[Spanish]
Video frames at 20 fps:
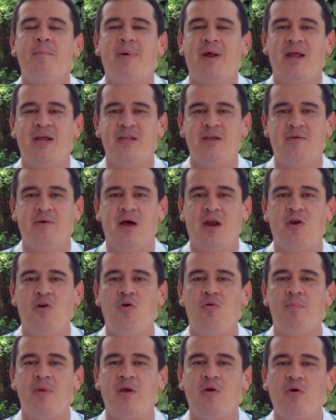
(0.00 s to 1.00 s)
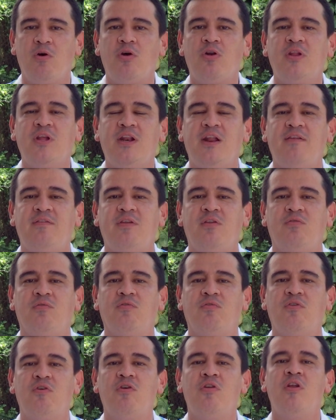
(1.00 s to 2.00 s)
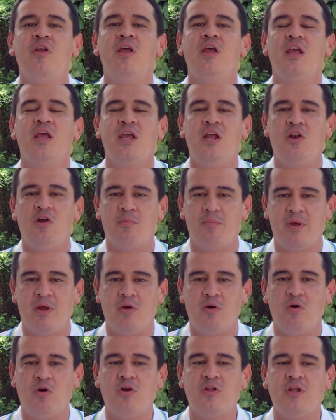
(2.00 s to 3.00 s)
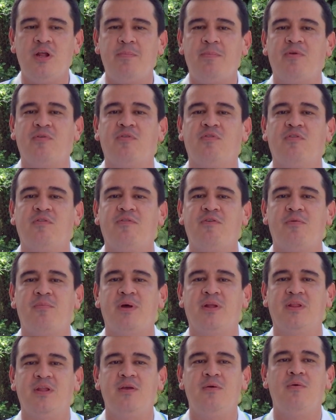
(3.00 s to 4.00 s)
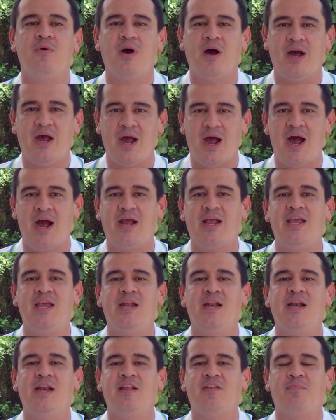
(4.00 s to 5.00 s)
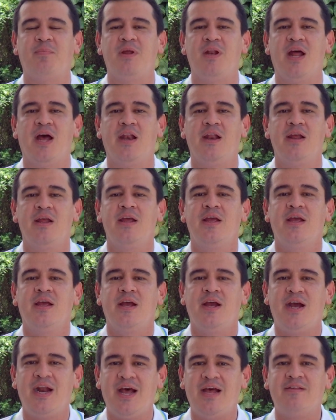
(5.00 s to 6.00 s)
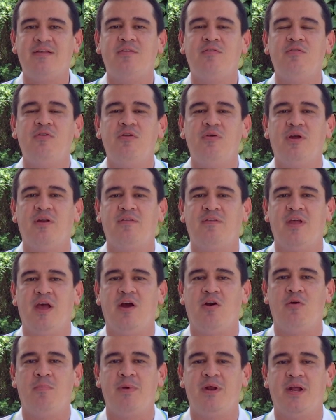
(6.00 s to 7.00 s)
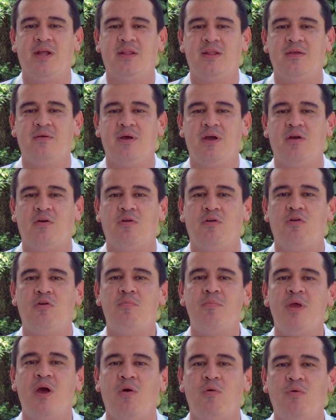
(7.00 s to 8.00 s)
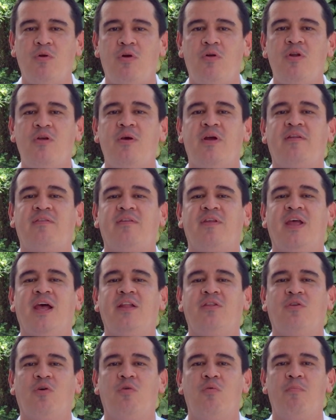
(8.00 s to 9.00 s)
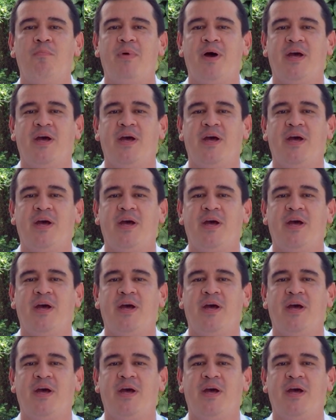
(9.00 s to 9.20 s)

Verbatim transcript: para llevar lo mejor de la institución y lo mejor del proceso formativo aquí en el Espinal. Gracias Universidad Cooperativa de Colombia, una universidad, todo un